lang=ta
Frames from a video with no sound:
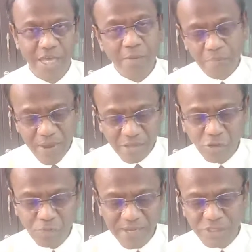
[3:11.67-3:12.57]
இவ
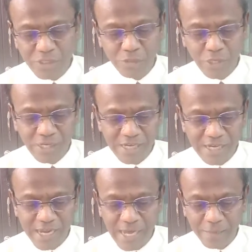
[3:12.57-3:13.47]
பேதுரு பேச
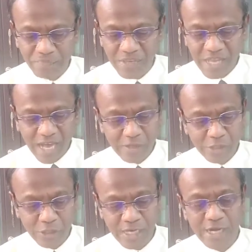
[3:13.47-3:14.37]
தொடங்குகிறார் அவர்
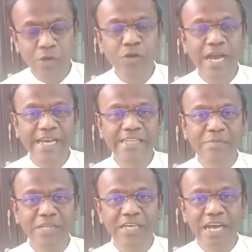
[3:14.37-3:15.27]
சொன்னார் லூக்கா
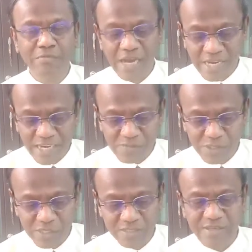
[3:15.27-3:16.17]
ஐந்தாம் அதிகாரம் நான்காம்
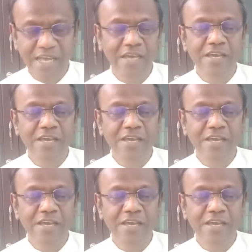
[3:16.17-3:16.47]
வசனத்துல